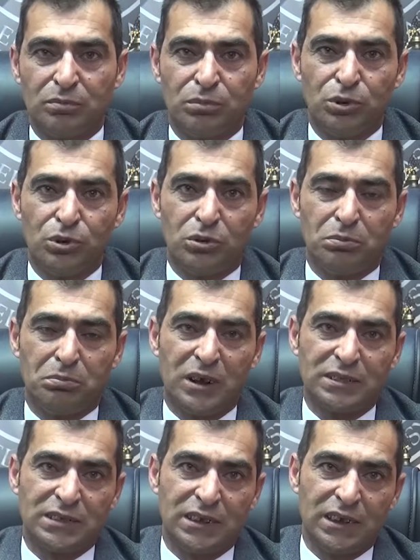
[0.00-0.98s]
bu
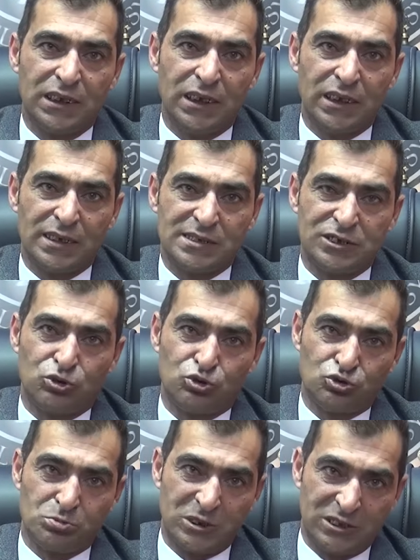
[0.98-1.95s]
maddeye hesir
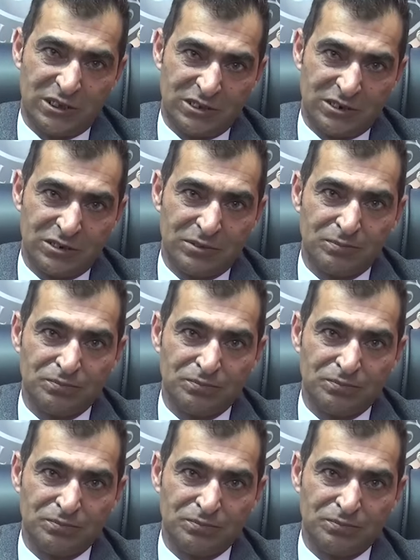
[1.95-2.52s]
düşmektedir.